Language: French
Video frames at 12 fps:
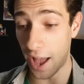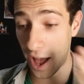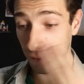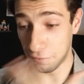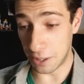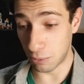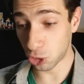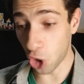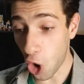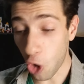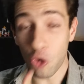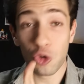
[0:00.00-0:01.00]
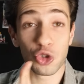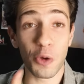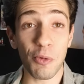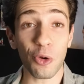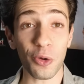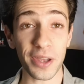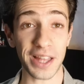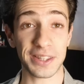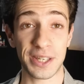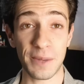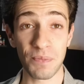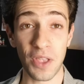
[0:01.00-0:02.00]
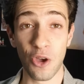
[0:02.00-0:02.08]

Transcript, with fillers: un film sort, je peux le regarder.